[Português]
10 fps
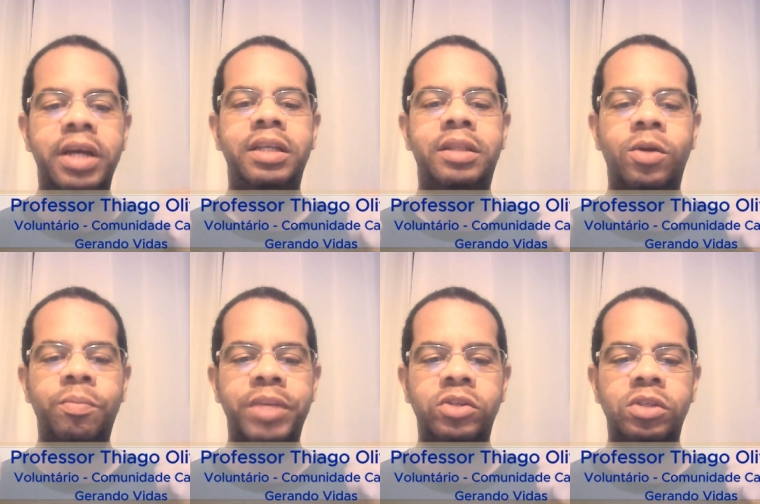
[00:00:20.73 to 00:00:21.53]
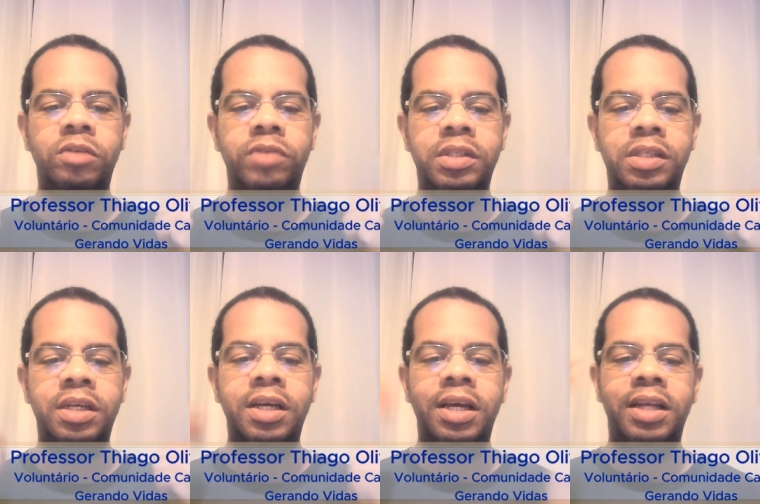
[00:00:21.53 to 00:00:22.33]
então peço que
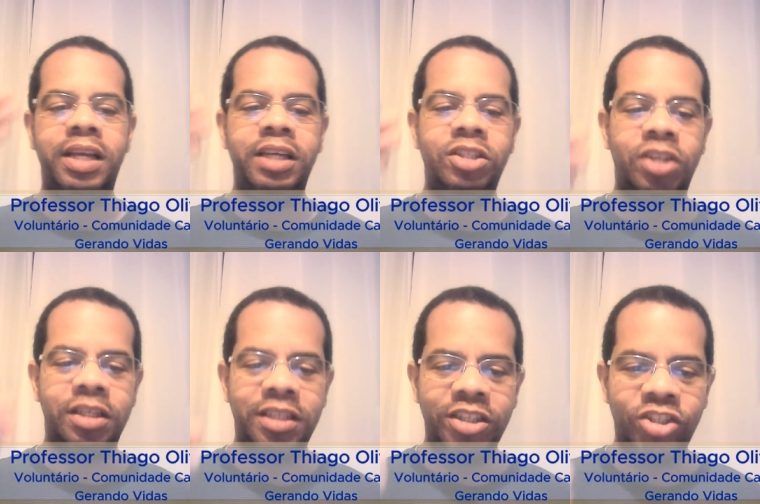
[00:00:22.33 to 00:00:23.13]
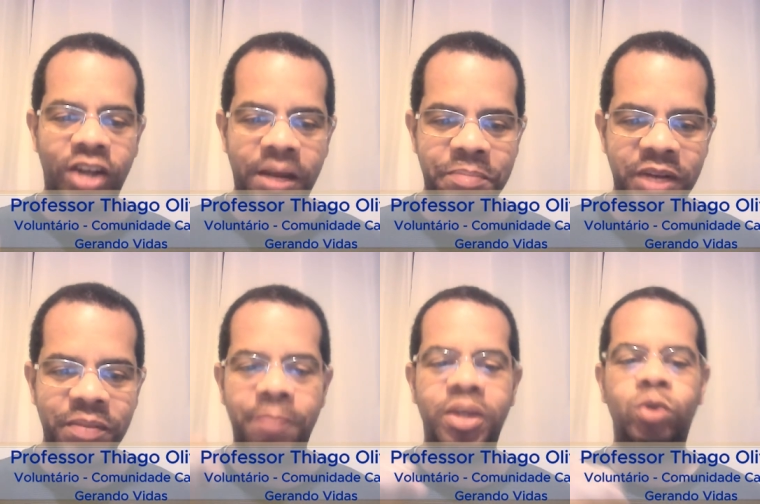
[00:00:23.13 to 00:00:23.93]
você deixe aqui já
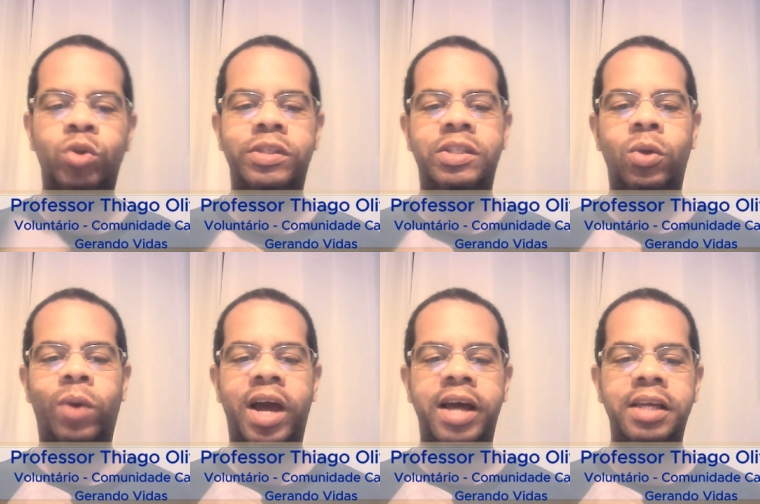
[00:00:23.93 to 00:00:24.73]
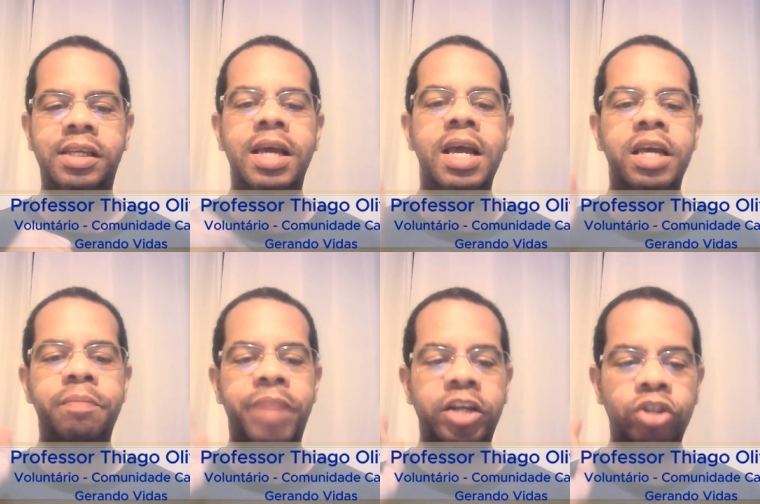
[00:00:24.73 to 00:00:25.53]
primeiramente o seu like
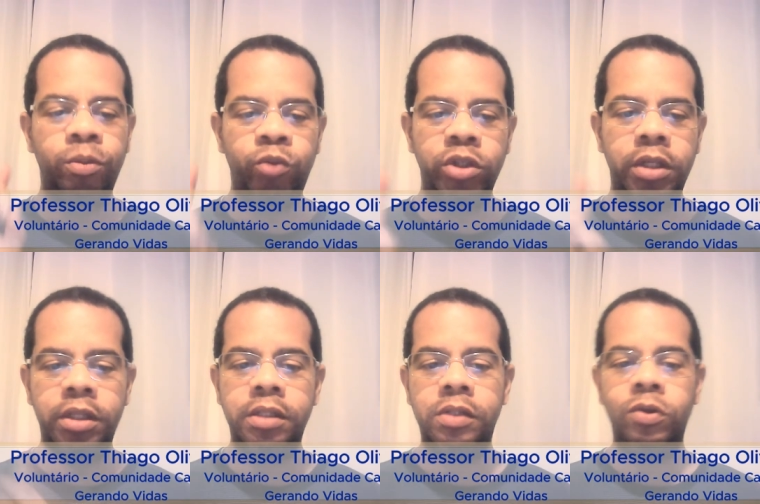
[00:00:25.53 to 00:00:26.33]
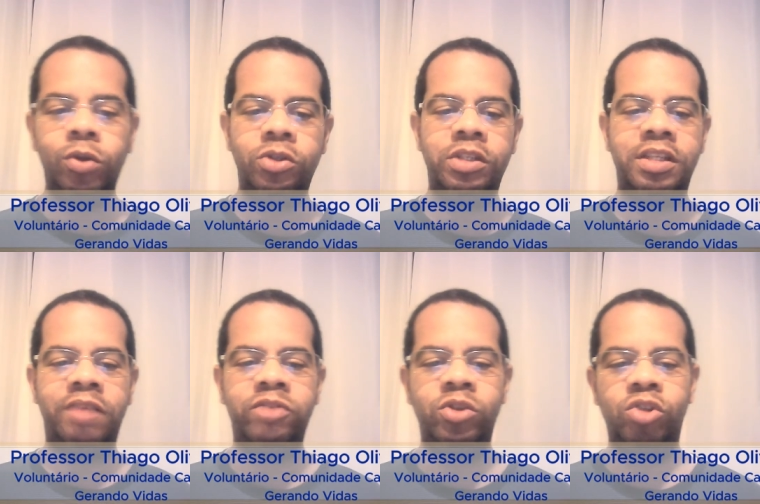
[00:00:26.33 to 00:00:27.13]
e preste muita atenção em todos os
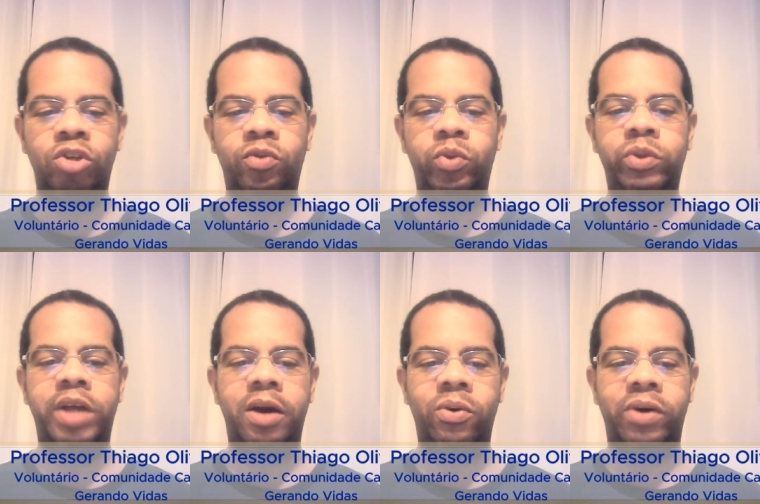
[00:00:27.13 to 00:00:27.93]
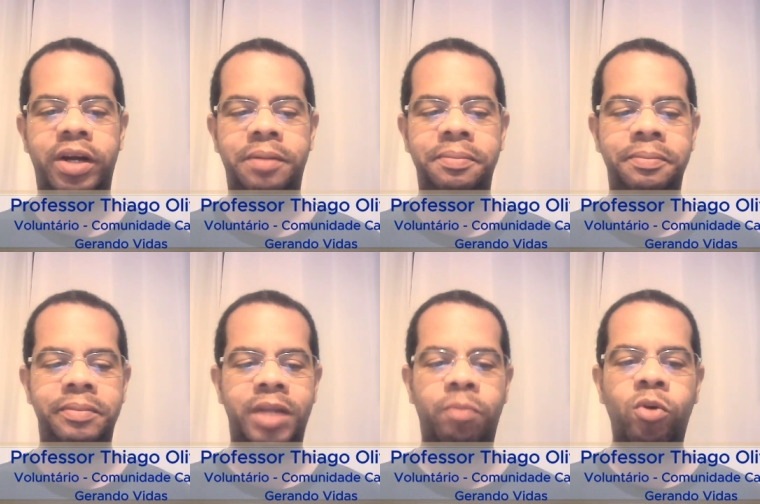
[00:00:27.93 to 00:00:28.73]
avisos que eu vou dar agora,
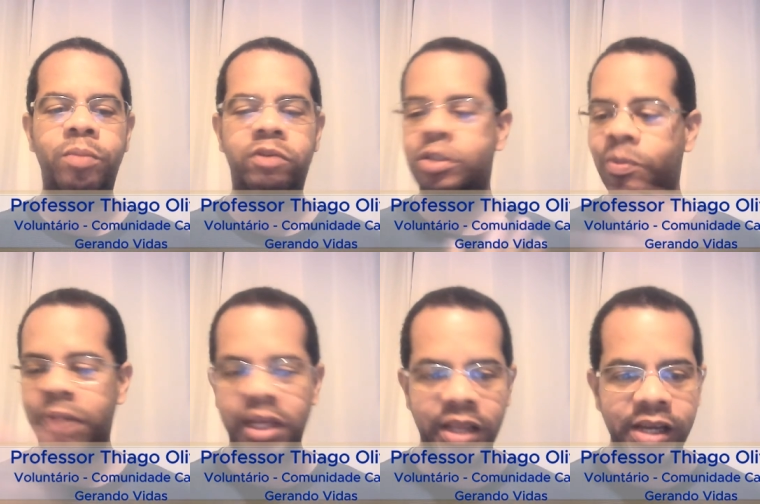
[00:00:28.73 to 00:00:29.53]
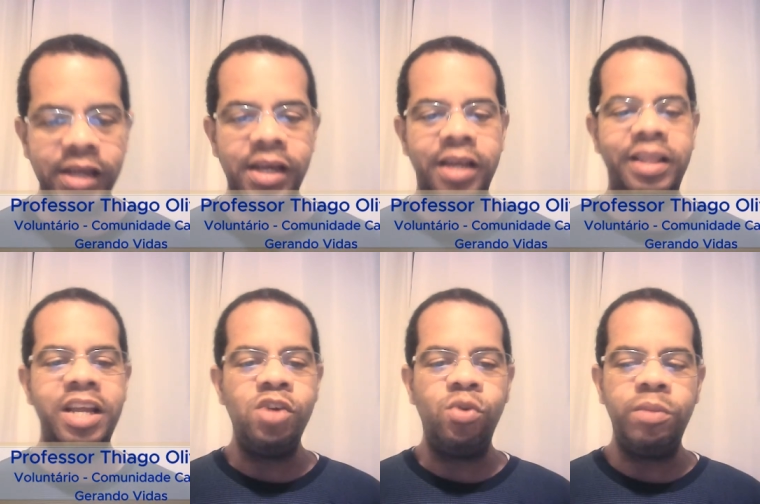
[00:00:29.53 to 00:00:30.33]
tá bom? Para você não perder
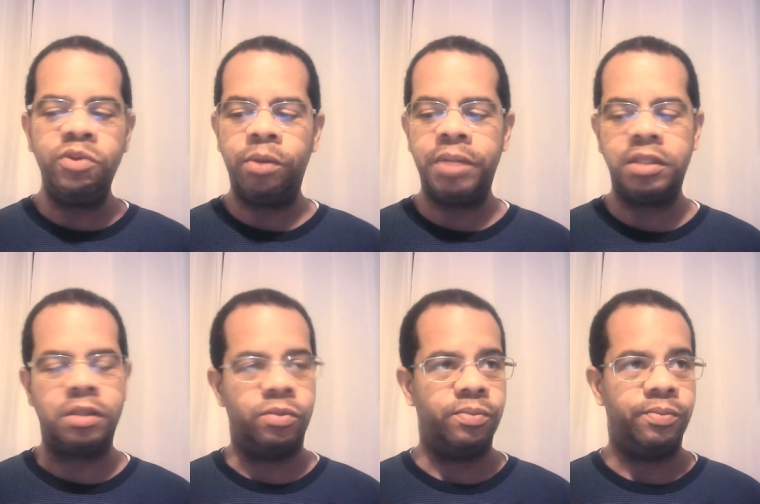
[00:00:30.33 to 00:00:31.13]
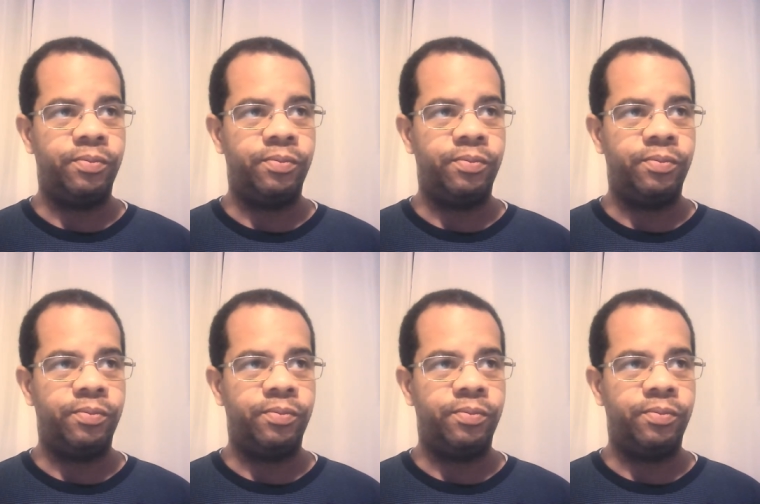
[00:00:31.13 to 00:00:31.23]
nenhuma informação.